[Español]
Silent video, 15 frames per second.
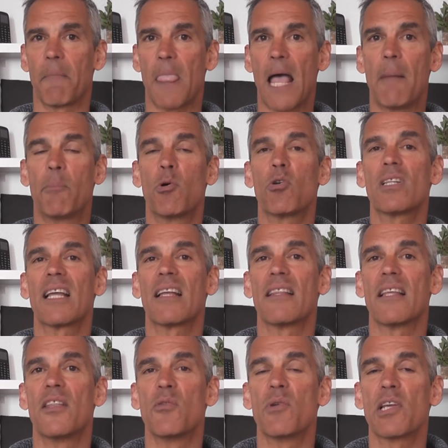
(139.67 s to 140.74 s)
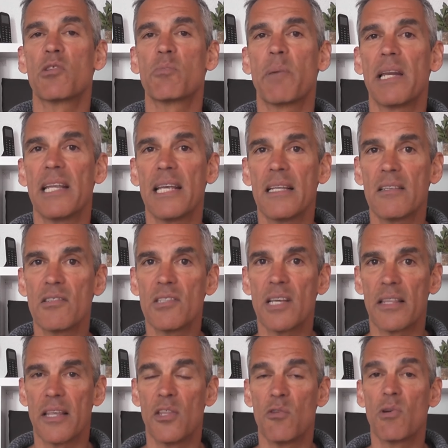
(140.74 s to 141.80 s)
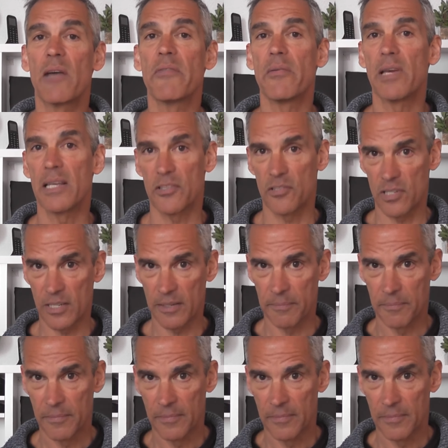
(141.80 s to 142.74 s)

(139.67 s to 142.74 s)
aportan desde una experiencia, desde una vivencia.